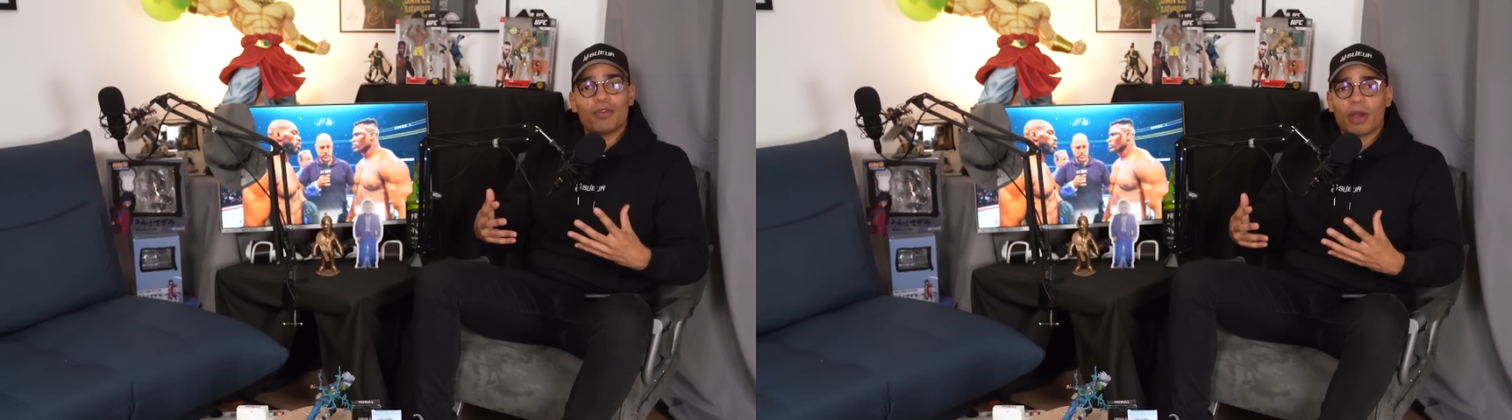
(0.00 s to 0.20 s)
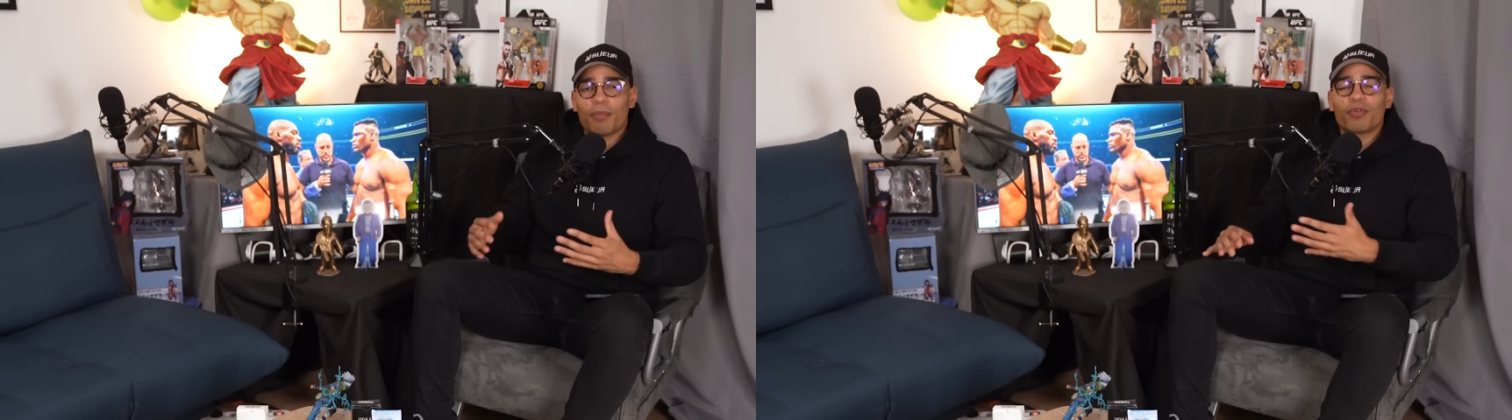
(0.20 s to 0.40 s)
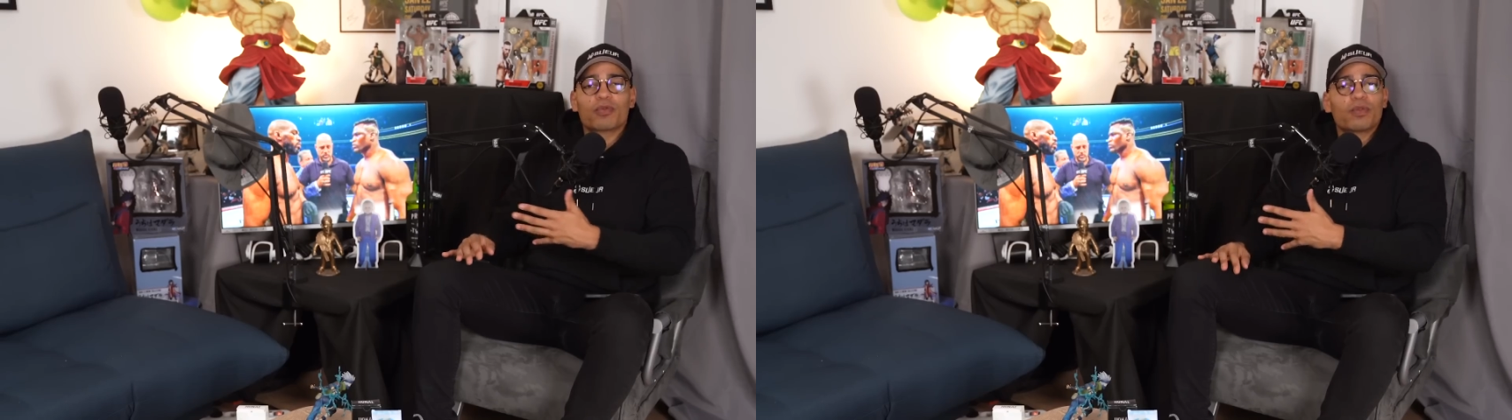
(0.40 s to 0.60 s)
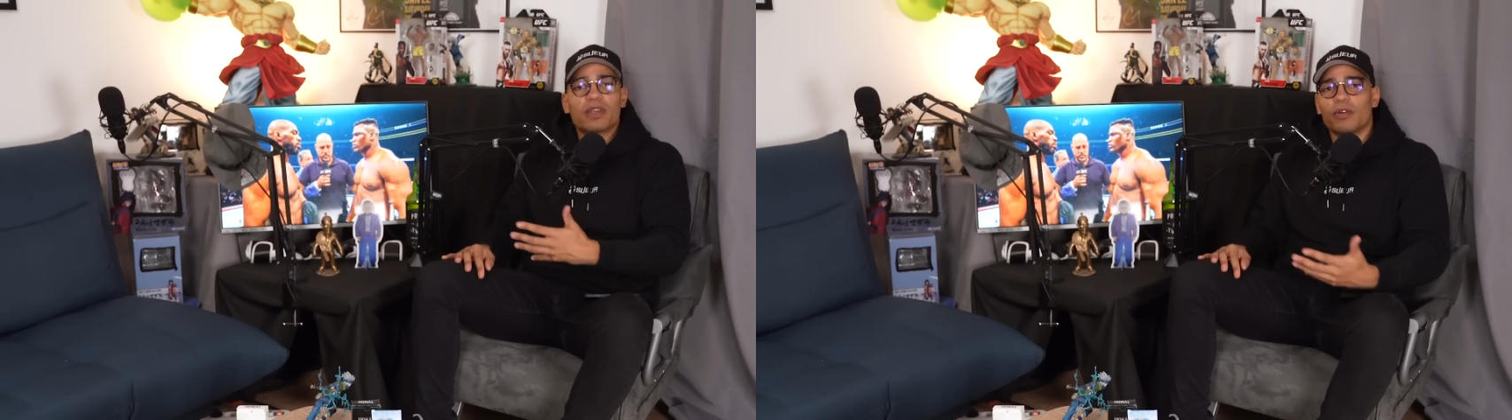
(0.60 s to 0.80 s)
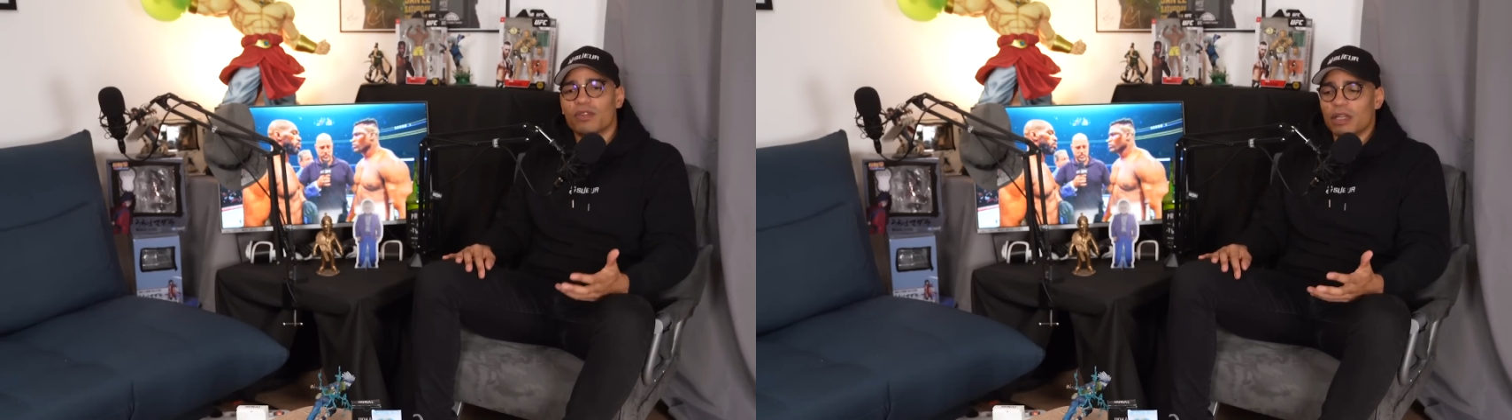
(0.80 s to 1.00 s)
de réponses
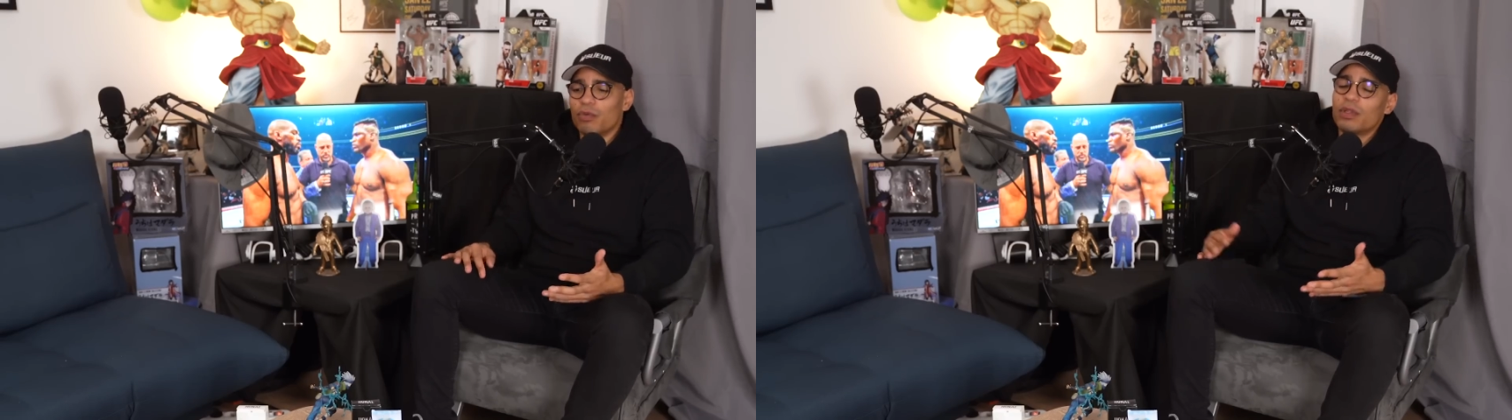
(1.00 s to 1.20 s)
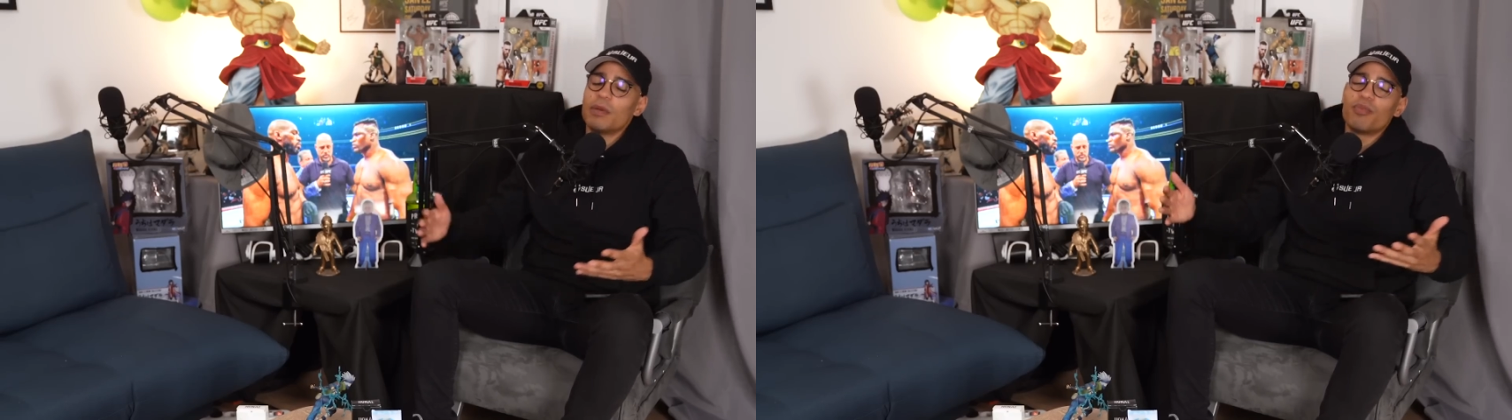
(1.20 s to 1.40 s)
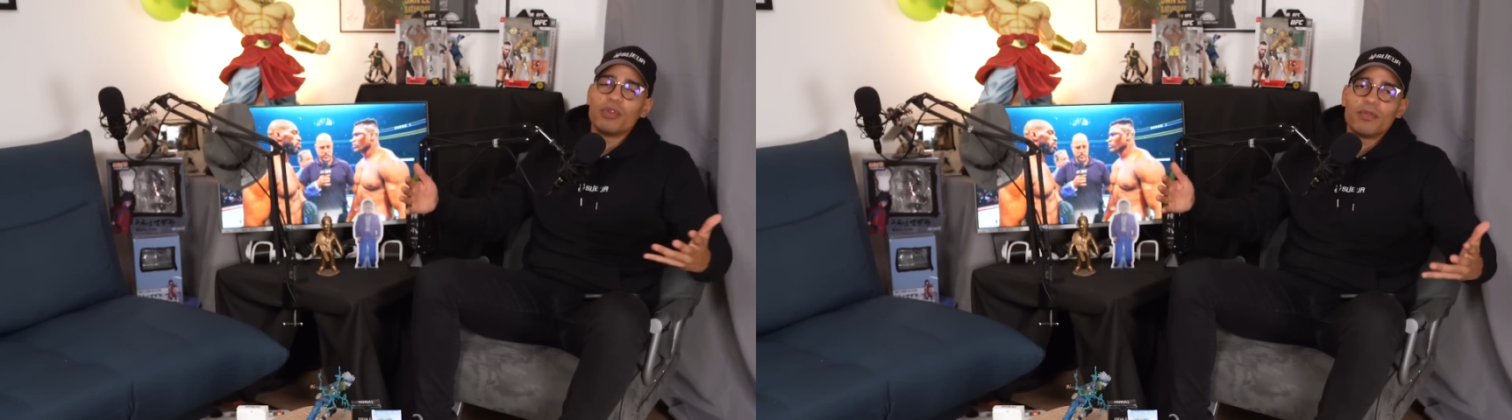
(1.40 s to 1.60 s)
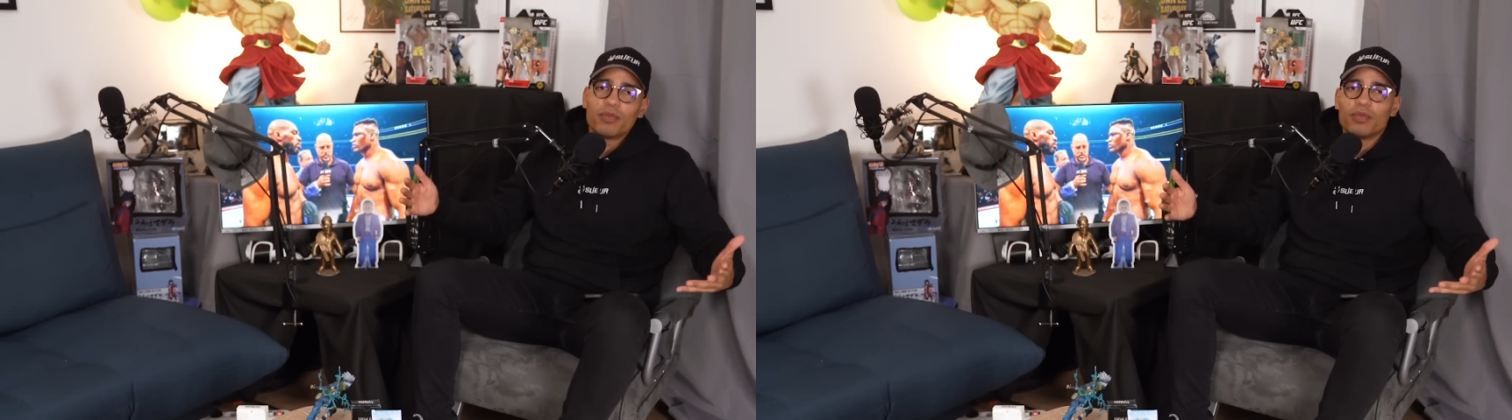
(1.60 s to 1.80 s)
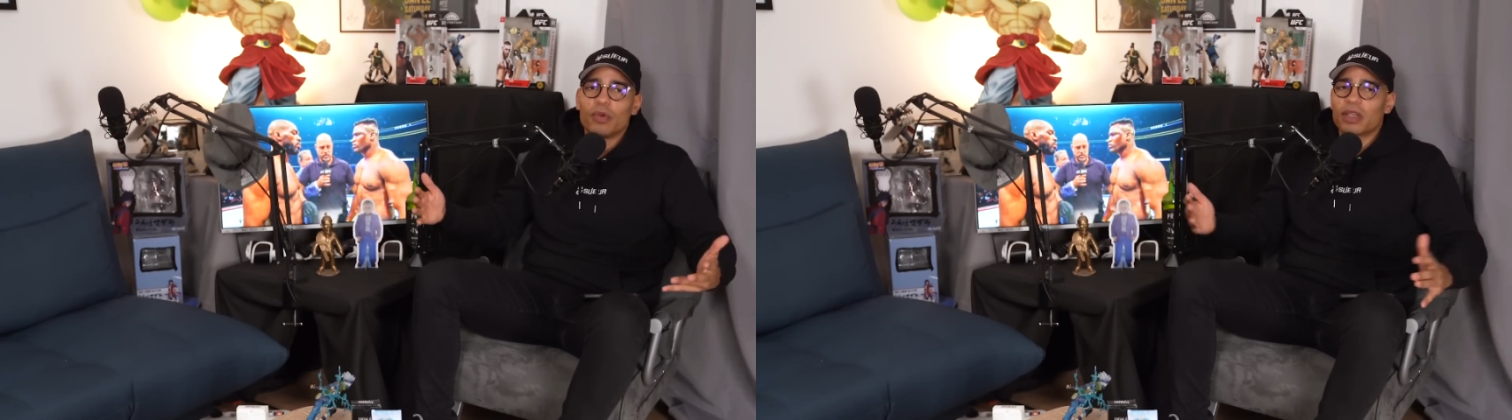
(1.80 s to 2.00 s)
concernant sa lutte. Et puis au
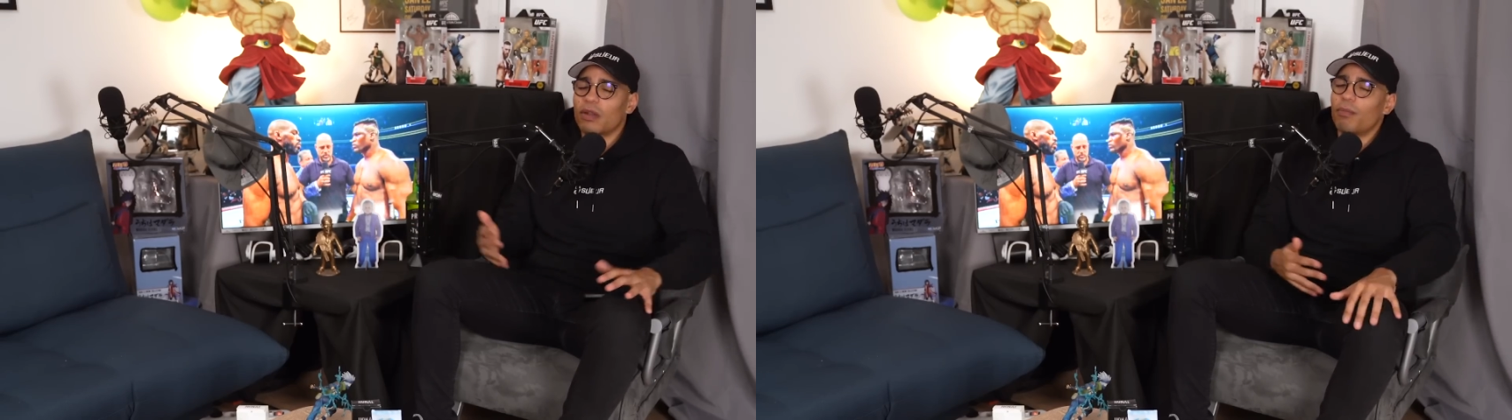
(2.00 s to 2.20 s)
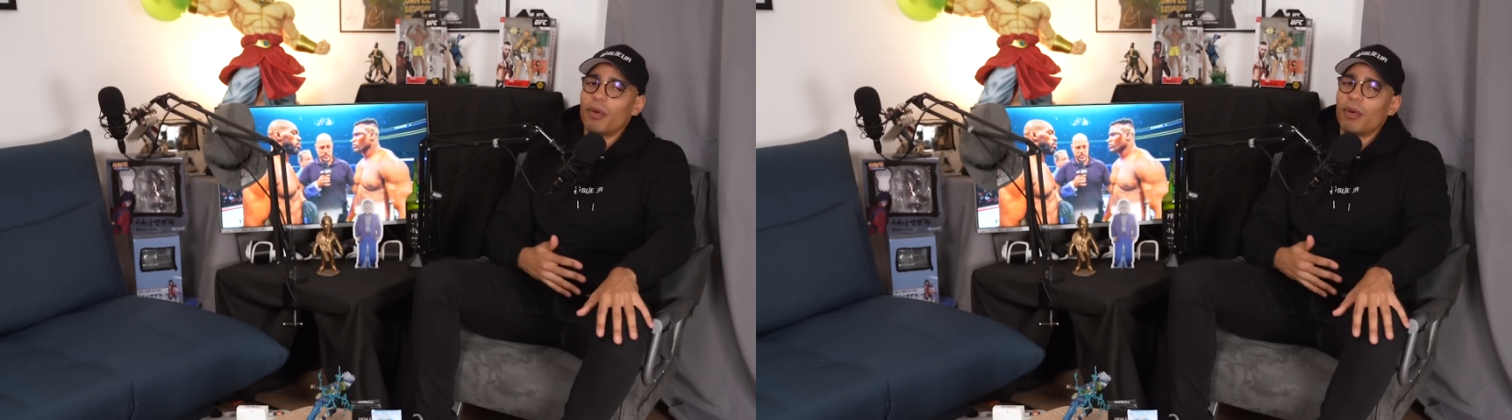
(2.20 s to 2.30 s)
niveau du knockout